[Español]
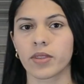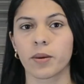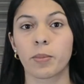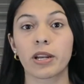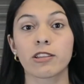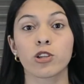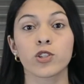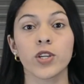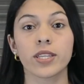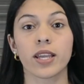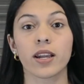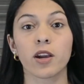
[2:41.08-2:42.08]
Por eso sí,
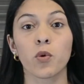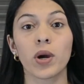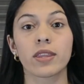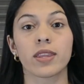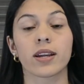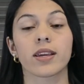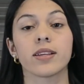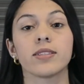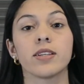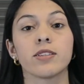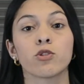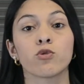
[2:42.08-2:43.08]
tenga en cuenta que
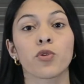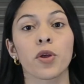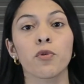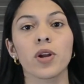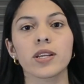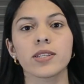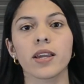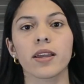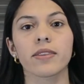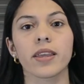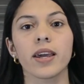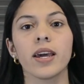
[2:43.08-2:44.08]
si sucede un
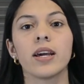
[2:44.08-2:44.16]
accidente,